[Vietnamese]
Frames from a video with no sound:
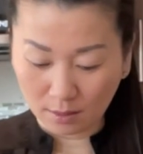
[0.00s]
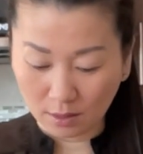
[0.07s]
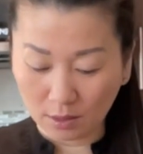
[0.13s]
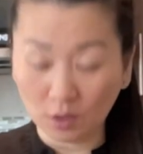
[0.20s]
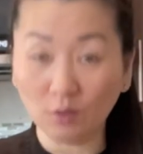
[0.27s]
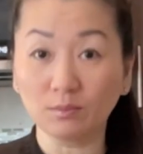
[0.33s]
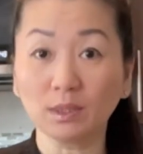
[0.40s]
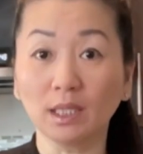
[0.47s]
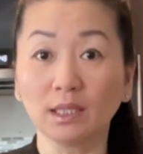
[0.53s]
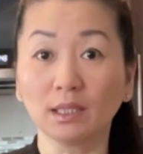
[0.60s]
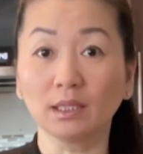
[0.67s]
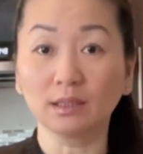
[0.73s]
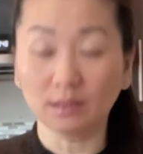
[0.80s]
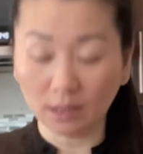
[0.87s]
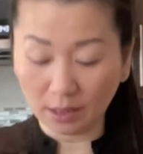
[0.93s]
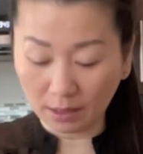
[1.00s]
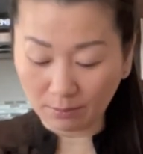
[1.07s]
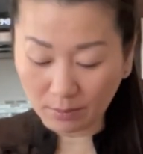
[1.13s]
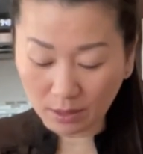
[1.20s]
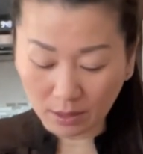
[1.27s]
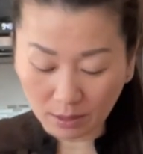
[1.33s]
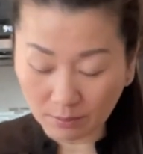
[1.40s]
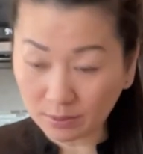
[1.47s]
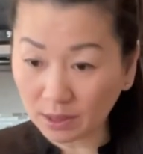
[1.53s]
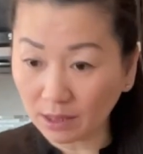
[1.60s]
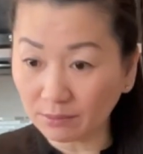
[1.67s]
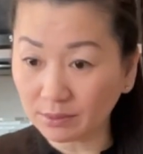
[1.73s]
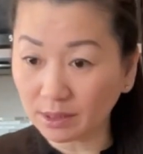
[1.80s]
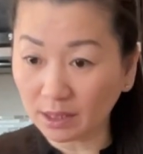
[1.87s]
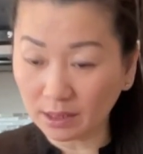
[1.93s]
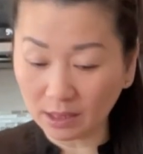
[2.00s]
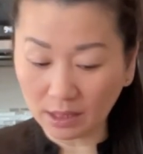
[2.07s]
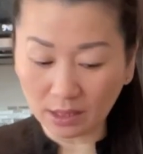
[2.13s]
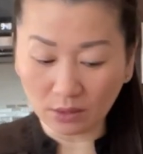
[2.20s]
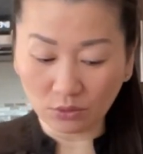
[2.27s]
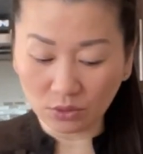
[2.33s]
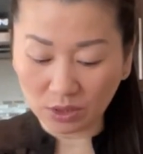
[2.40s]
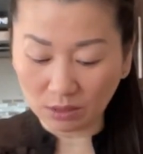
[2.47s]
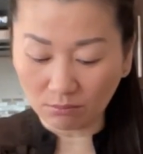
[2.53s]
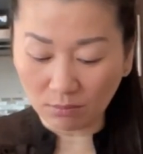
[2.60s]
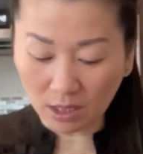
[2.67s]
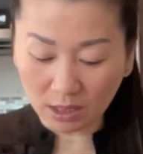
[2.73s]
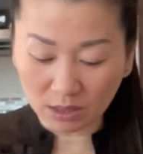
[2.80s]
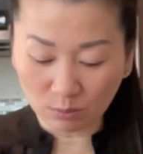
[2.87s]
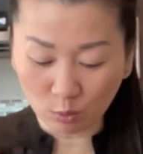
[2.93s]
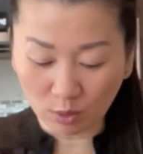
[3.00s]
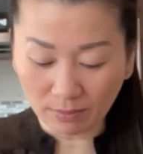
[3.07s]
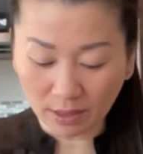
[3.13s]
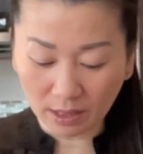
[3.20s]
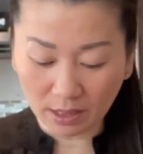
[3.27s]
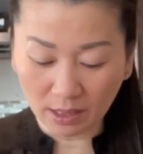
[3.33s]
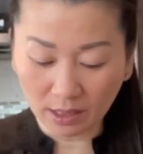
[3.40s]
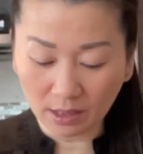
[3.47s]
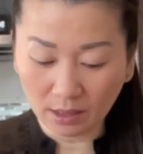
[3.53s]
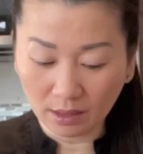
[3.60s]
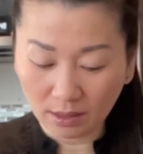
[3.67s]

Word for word: Nhưng thử tìm kương xem xem tiết đôi chìm mập cho mùi bậc kia.